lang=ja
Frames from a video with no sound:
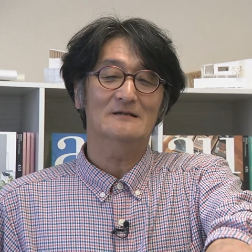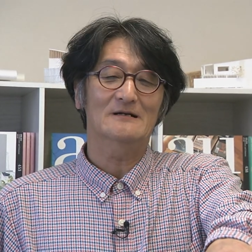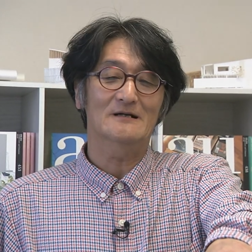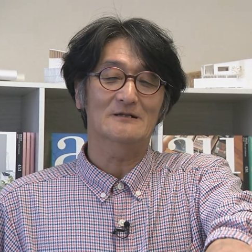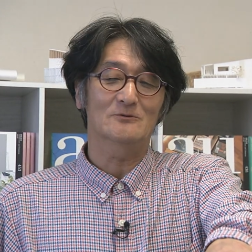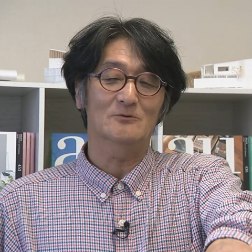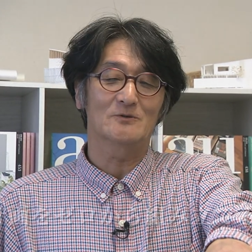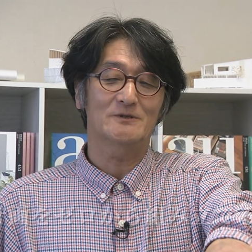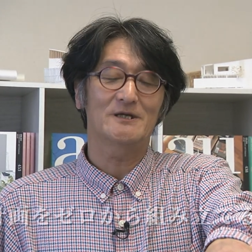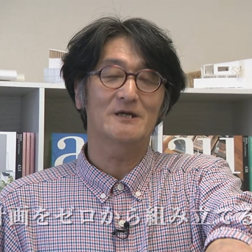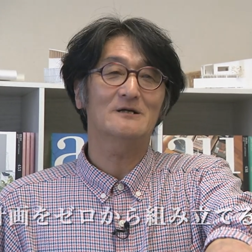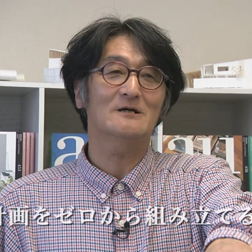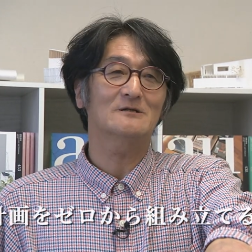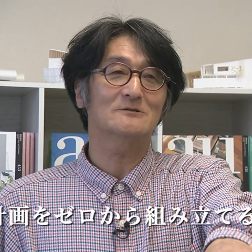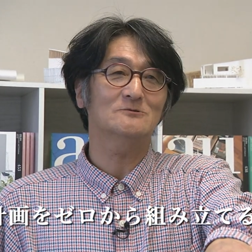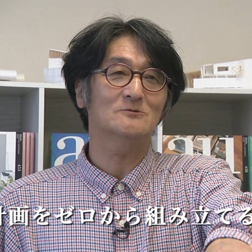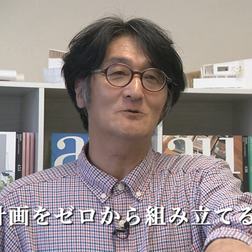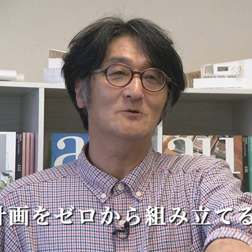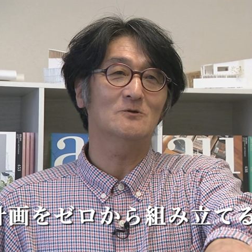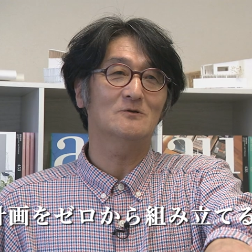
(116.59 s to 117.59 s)
あの計画
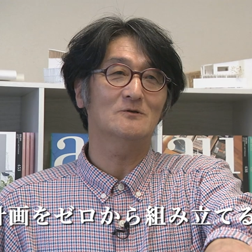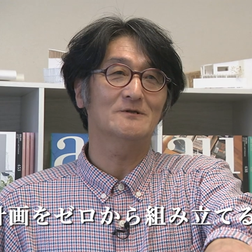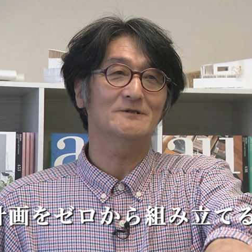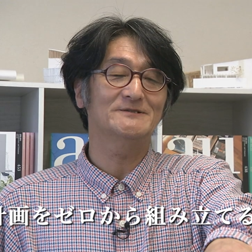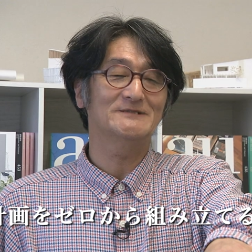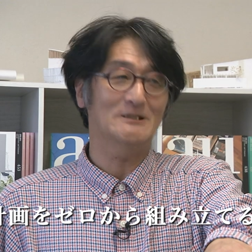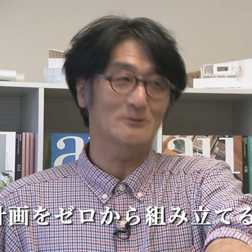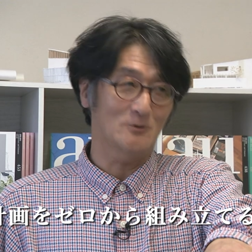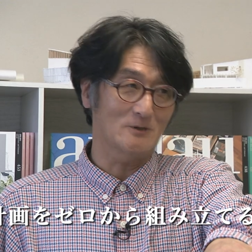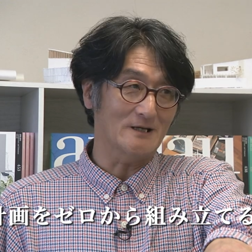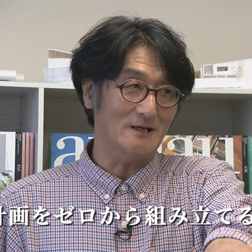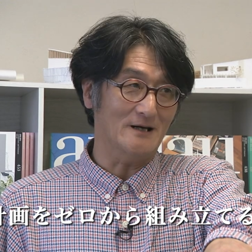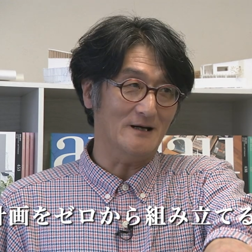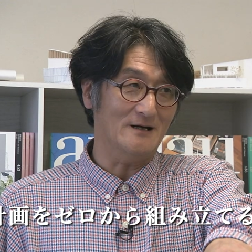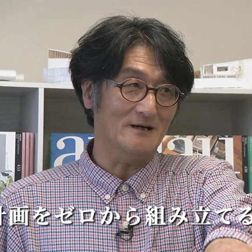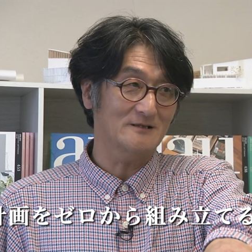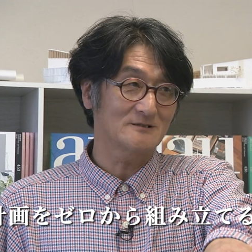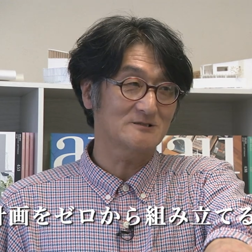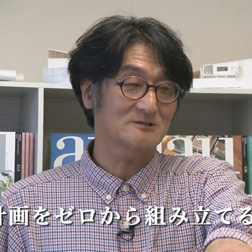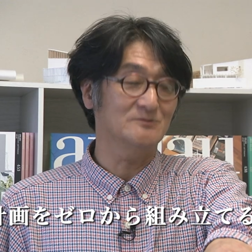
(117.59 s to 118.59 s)
をゼロから
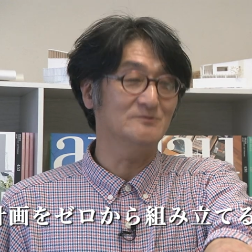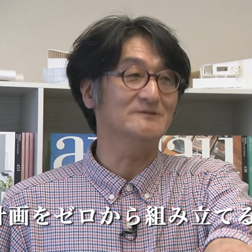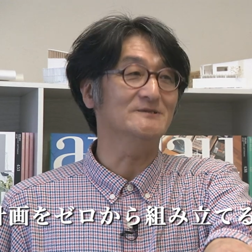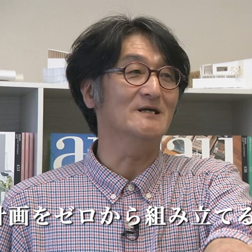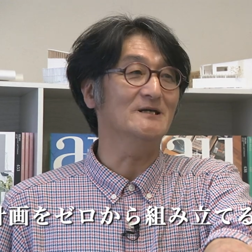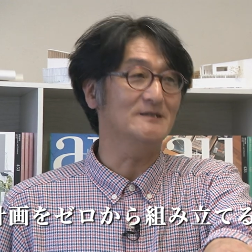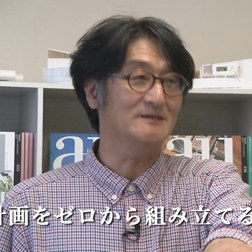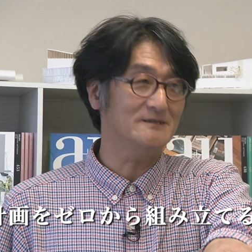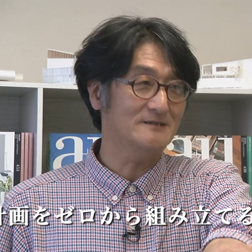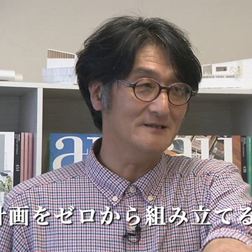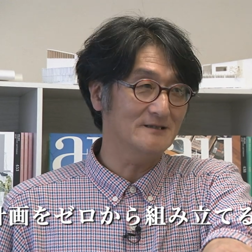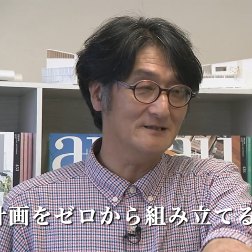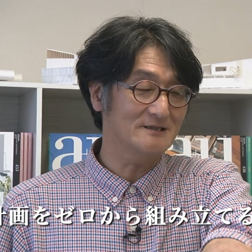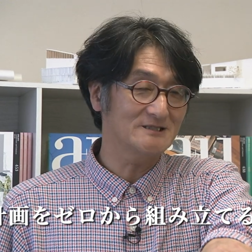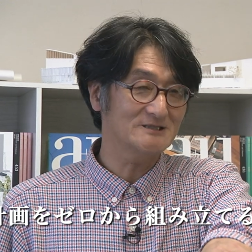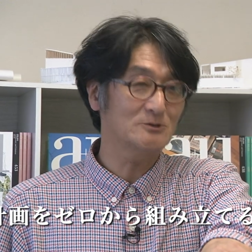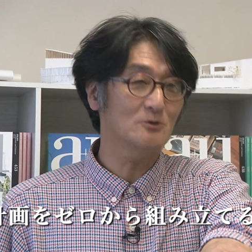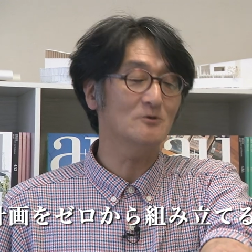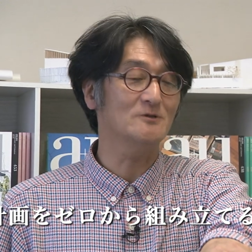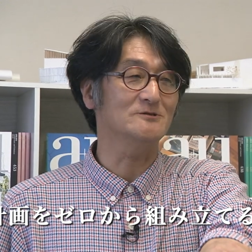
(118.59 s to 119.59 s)
組んでいって
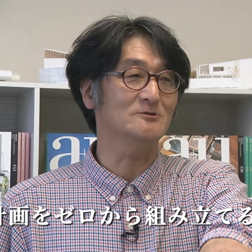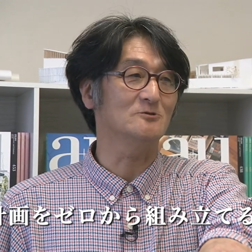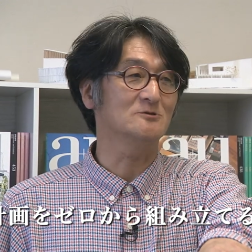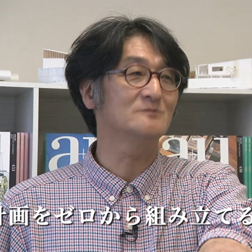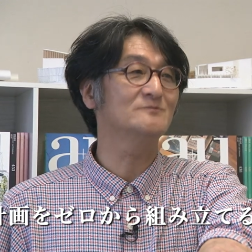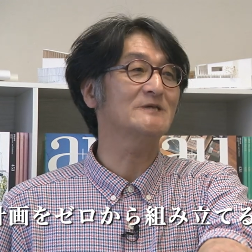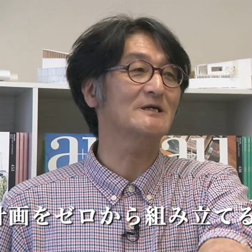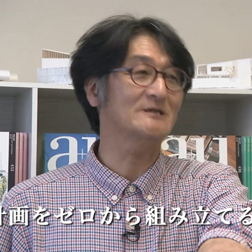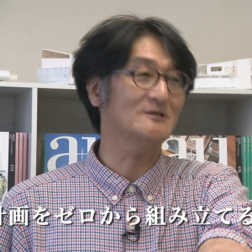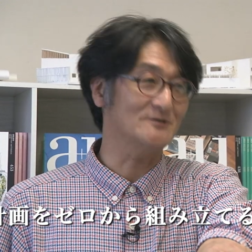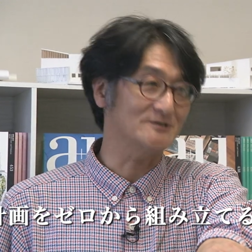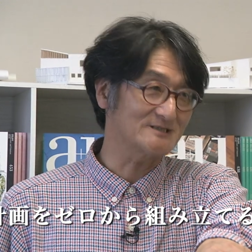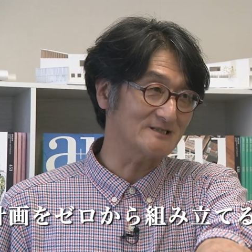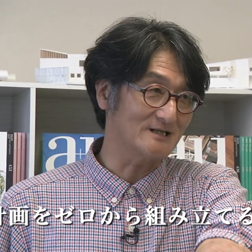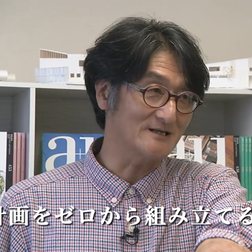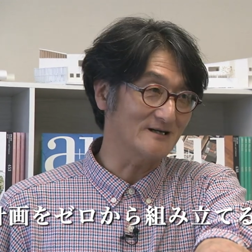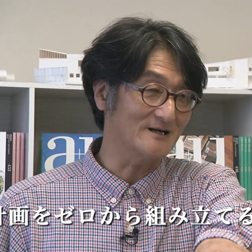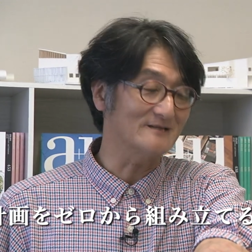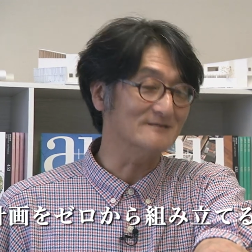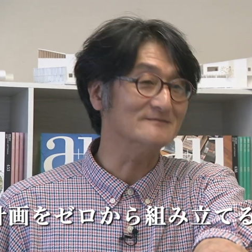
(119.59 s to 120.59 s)
ストーリーを組み立てる
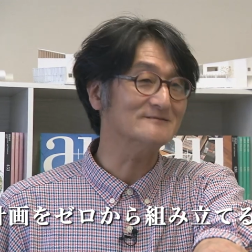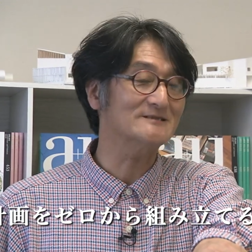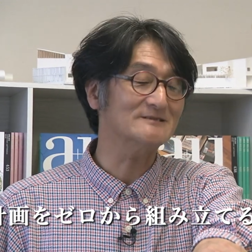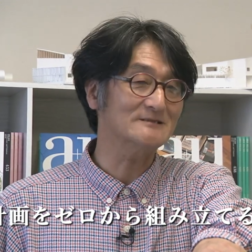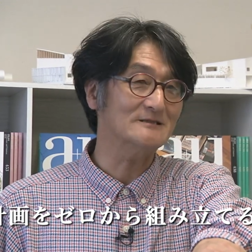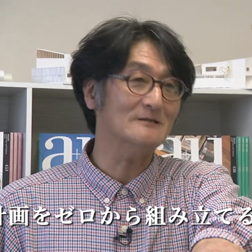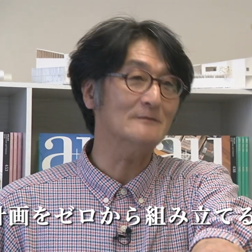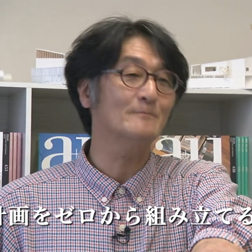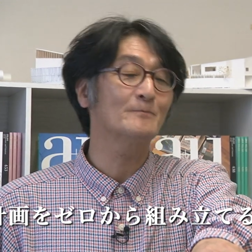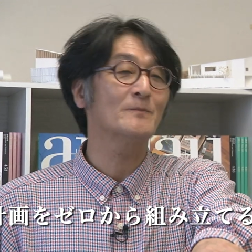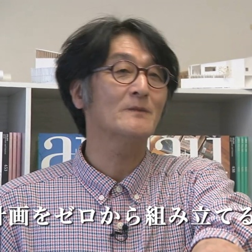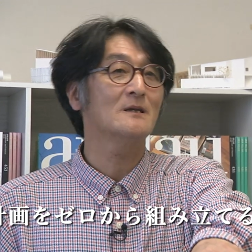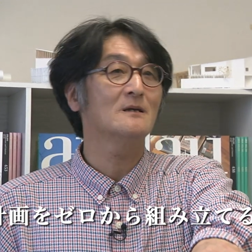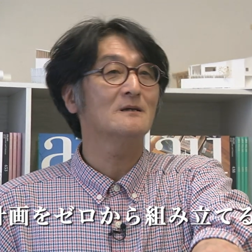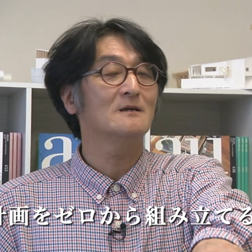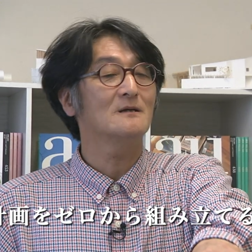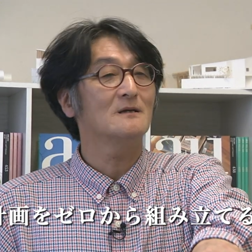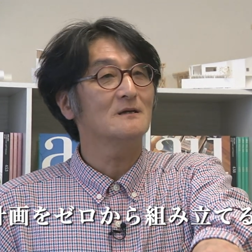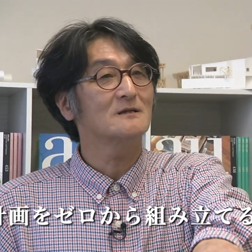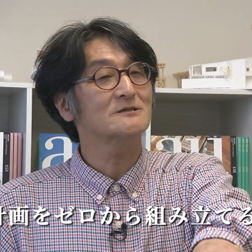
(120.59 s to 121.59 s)
力があるんですね
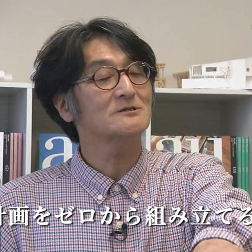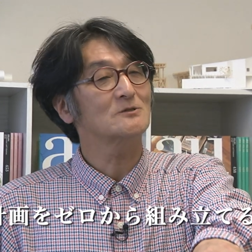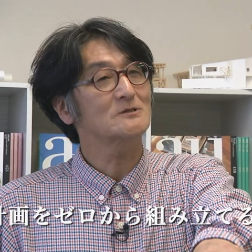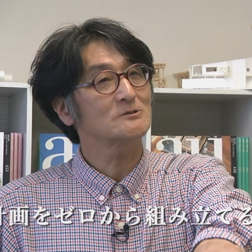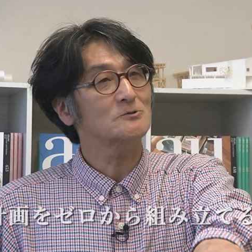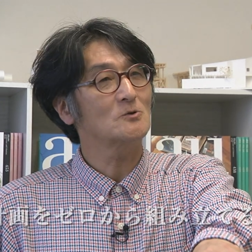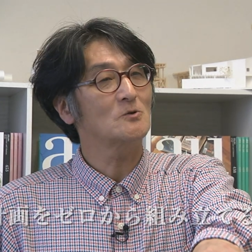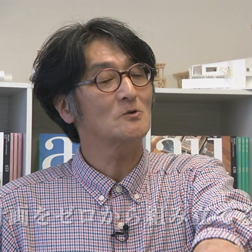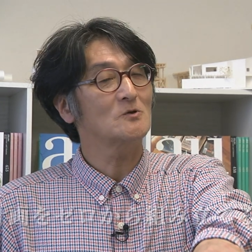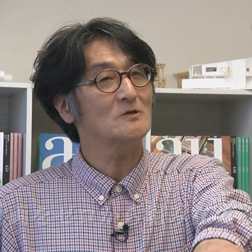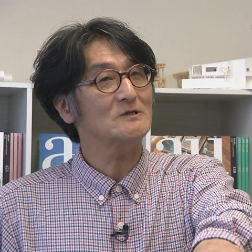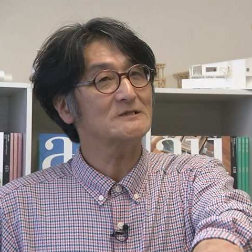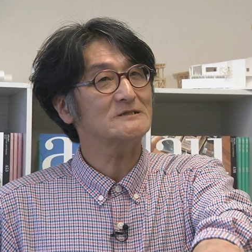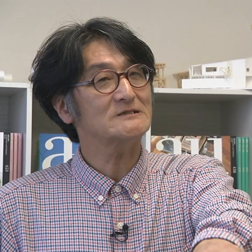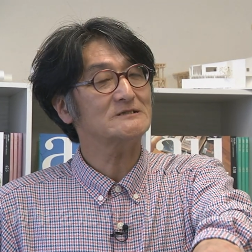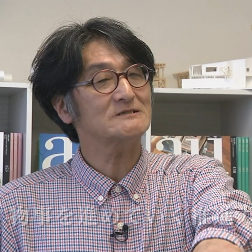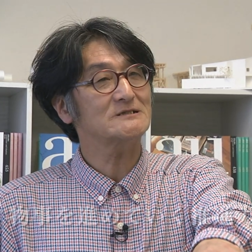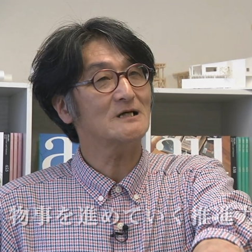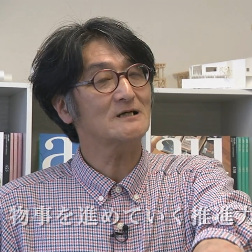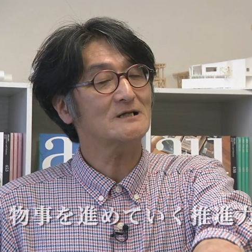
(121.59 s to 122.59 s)
それと
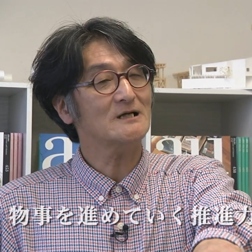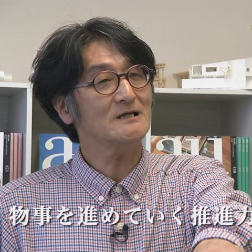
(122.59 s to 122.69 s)
社